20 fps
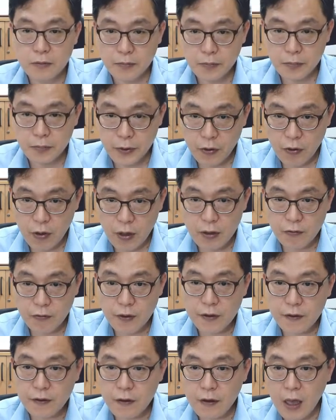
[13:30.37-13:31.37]
비교하기
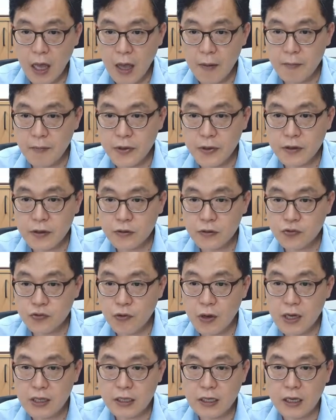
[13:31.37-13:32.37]
위해서 한 번 더
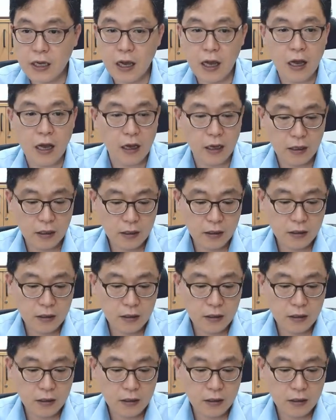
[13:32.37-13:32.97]
추가하니까